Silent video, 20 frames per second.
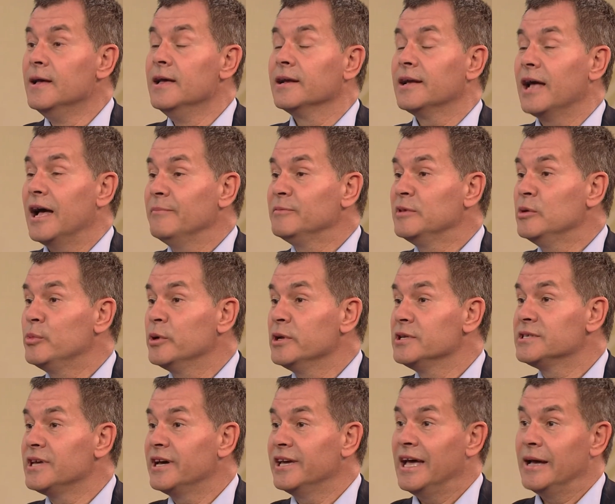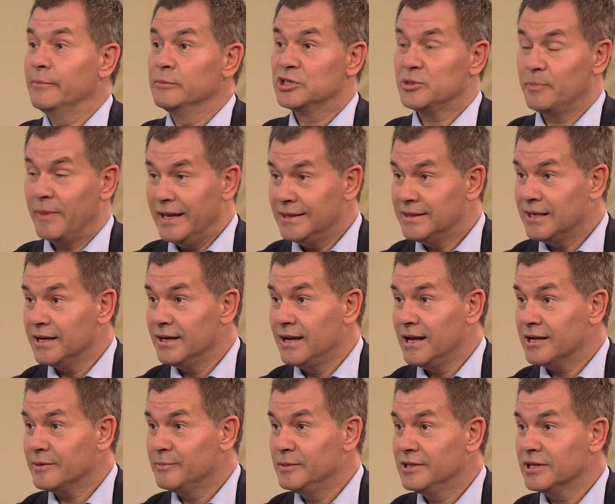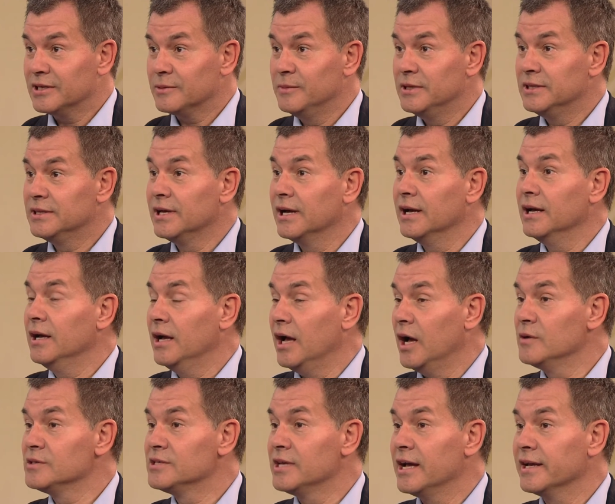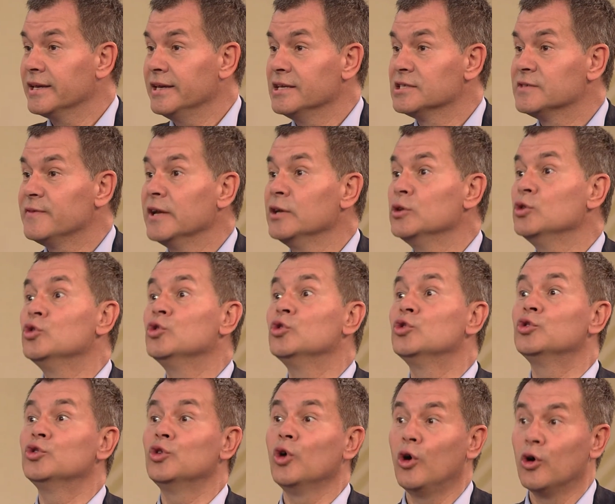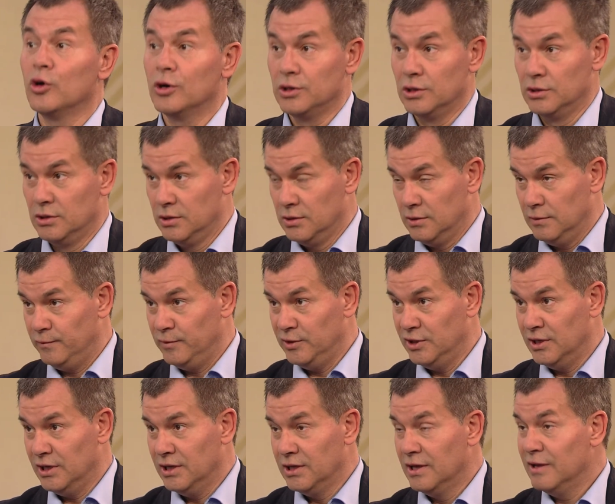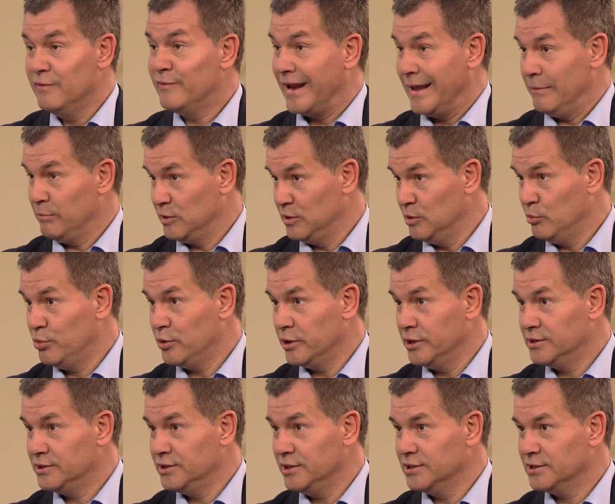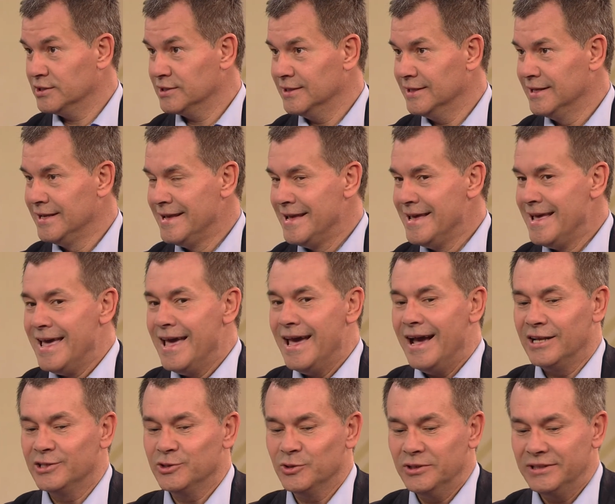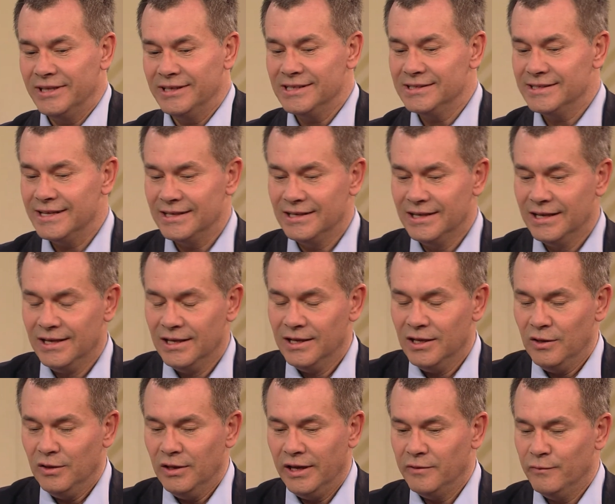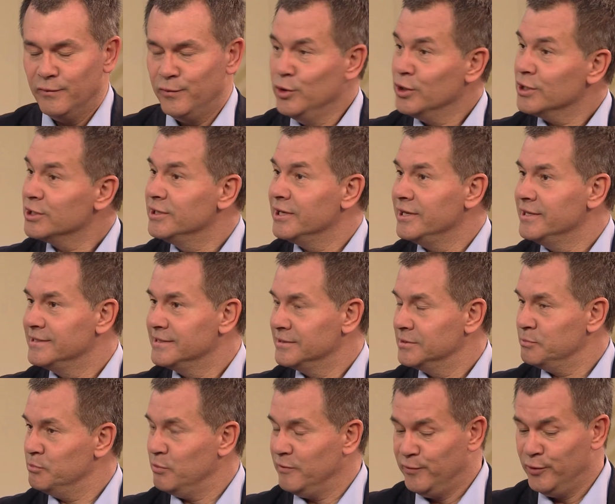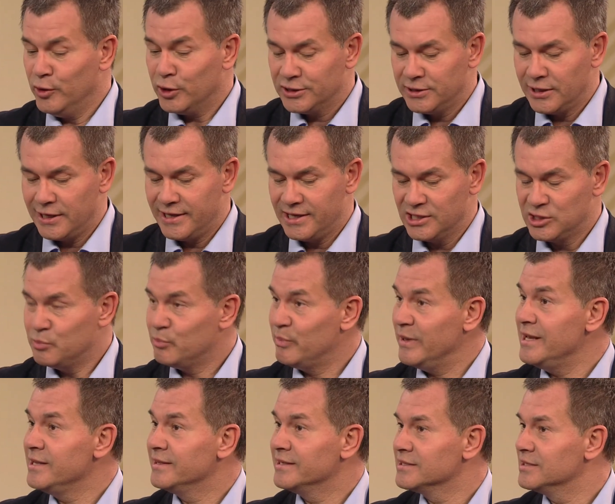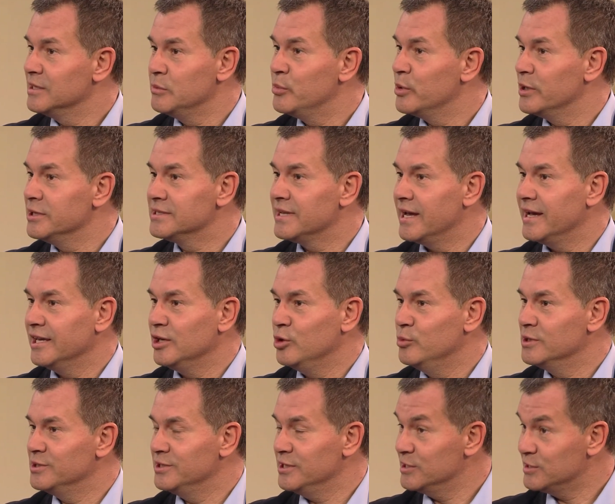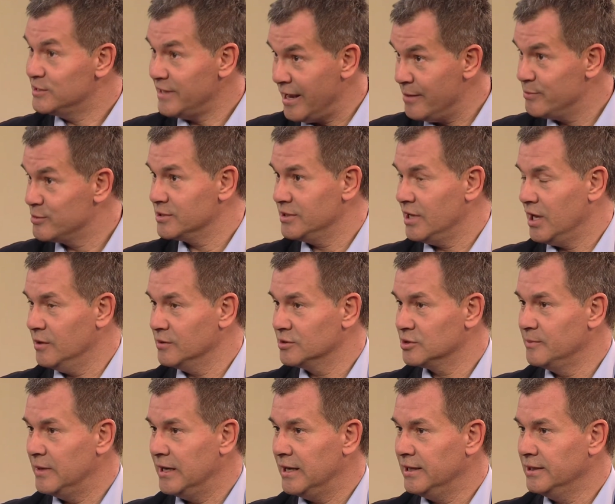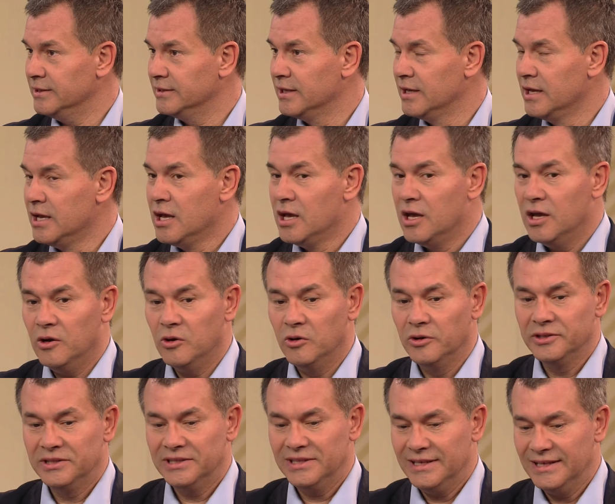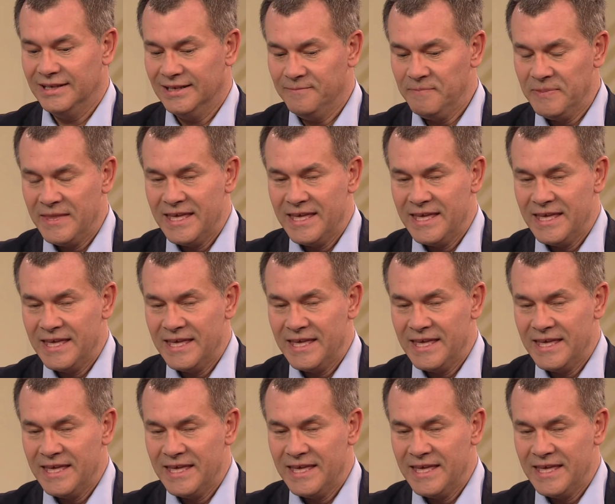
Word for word: kam die Polizei am späteren Nachmittag mit der Aussage, es waren doch vier fremden Polizisten. Also das ist ein, ein fürchterliches, fürchterliches Bild, das die Polizei über sich selbst ausmalt. Mhm. Und äh,